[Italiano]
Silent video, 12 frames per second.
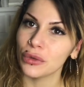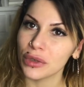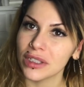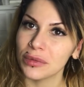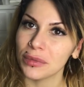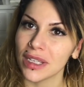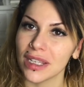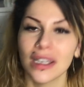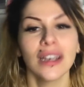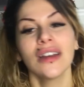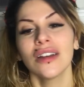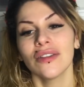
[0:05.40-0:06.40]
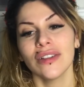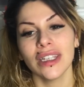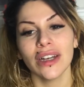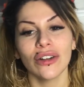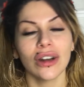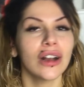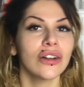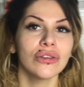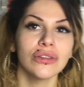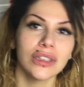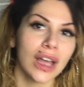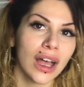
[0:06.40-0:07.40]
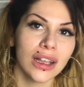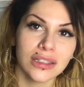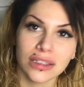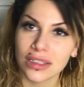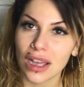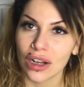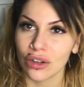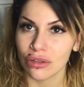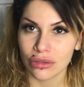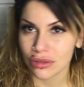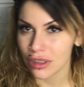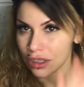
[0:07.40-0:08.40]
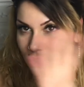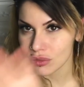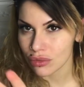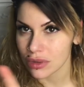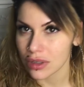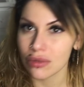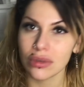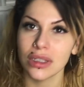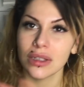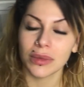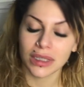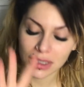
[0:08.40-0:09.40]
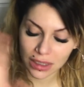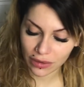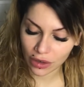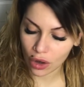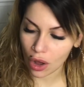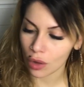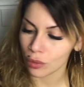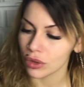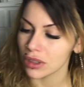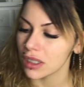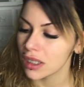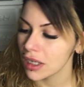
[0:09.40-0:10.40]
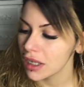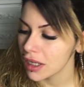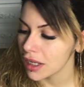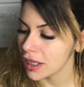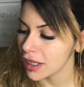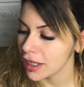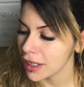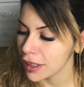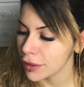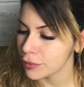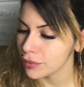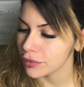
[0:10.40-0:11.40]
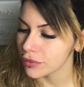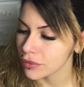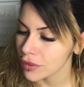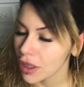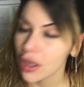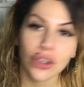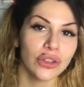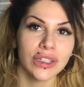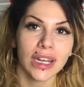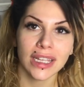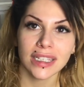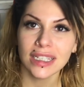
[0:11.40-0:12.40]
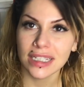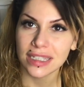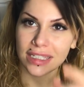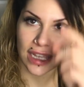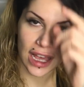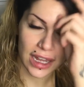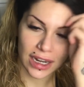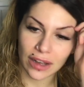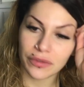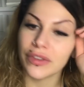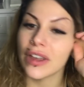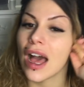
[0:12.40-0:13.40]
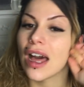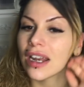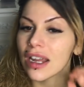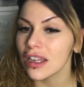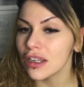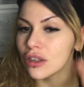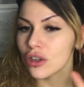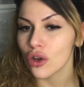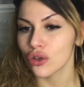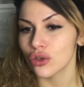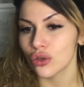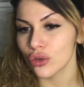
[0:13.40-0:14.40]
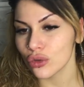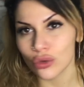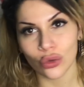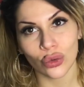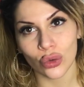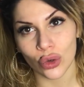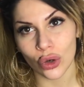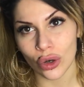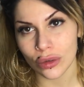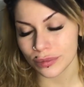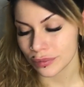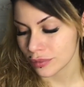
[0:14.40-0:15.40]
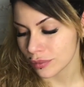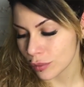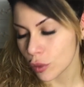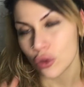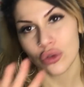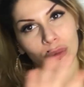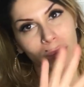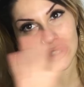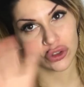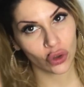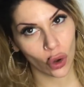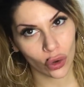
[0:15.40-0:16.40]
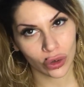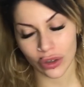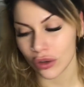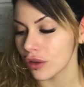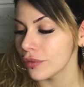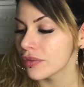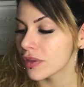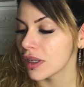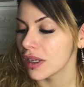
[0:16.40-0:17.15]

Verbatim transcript: With Me. Vi devo raccontare un sacco di news, quindi mettetevi comodi e mm, io direi di iniziare a avviare il nostro trucco molto battonico